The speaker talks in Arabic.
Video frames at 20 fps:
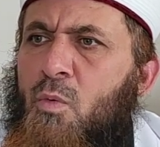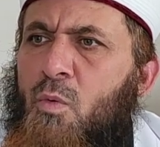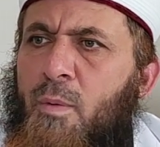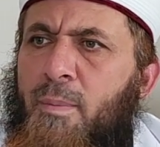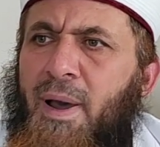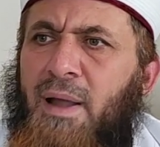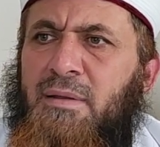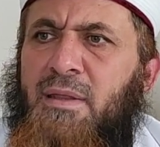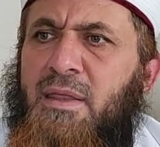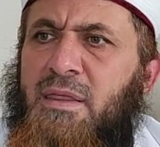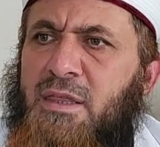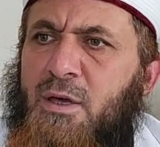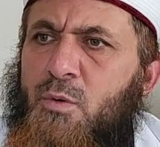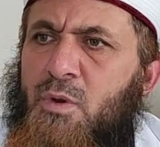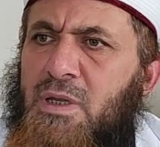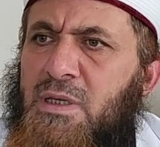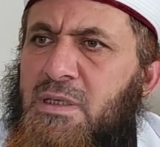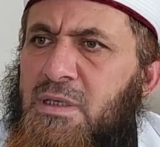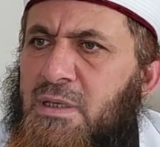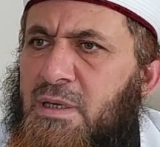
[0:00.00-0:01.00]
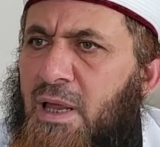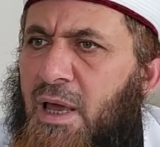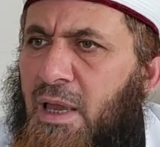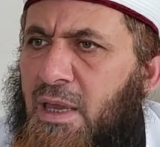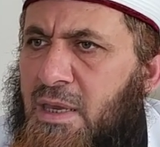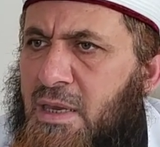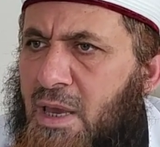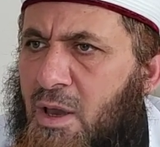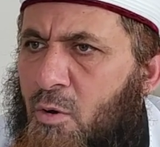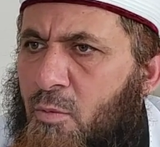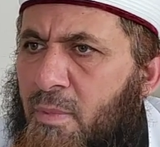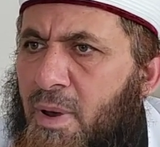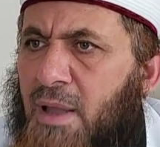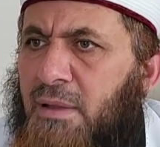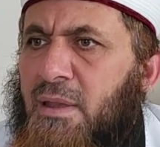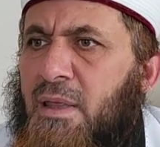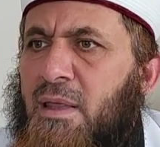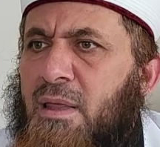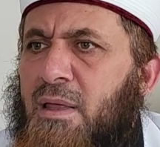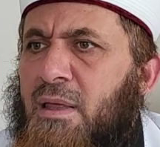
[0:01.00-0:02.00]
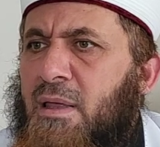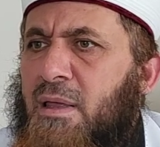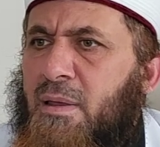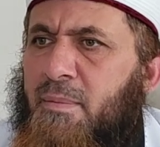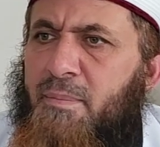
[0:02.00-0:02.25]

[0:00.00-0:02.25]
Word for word: وبعد الثورة الصناعية وبعد